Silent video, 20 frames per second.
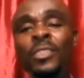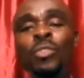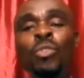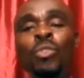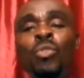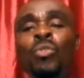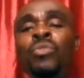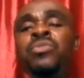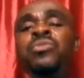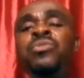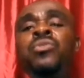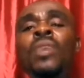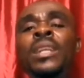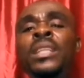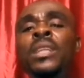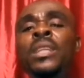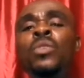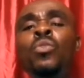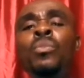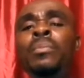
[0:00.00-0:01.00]
de nos
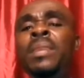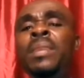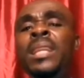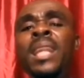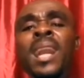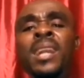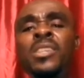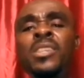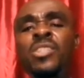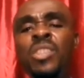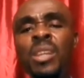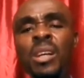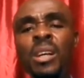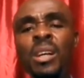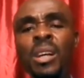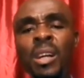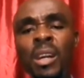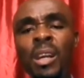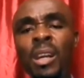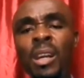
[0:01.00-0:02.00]
foyers, nos ménages
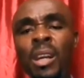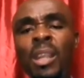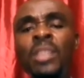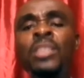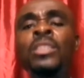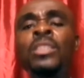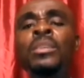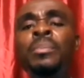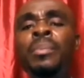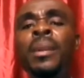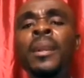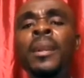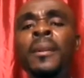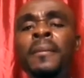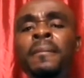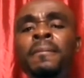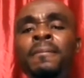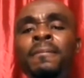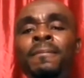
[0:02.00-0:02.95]
en dépend.